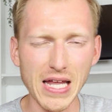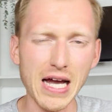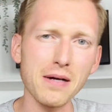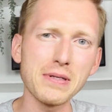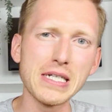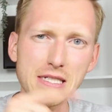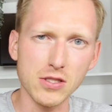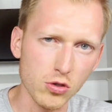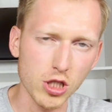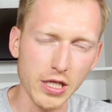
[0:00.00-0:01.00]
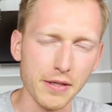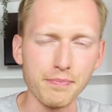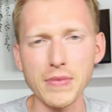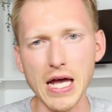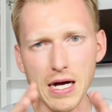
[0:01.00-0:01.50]
aber nicht so schnell.
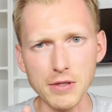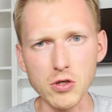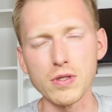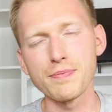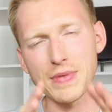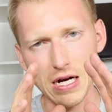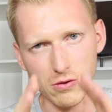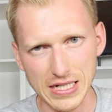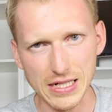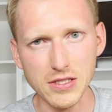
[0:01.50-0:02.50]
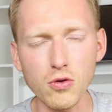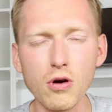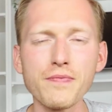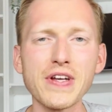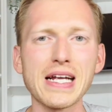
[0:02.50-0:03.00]
Aber gut, auch dazu
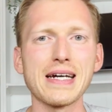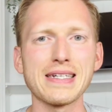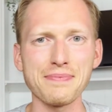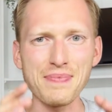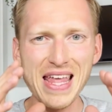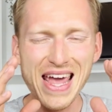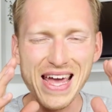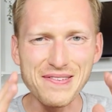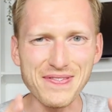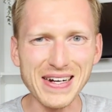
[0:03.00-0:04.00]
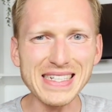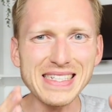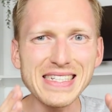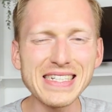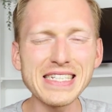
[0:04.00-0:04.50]
kommen wir gleich. Was
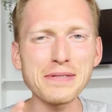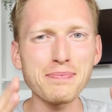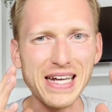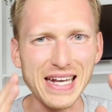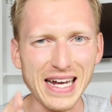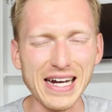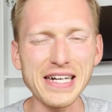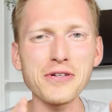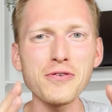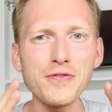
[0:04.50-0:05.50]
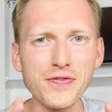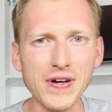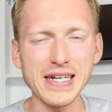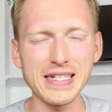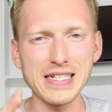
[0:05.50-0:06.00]
ist bei Cairo
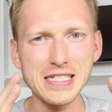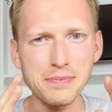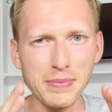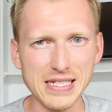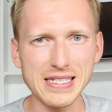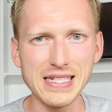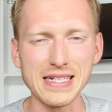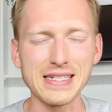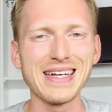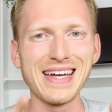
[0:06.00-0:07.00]
Finance passiert?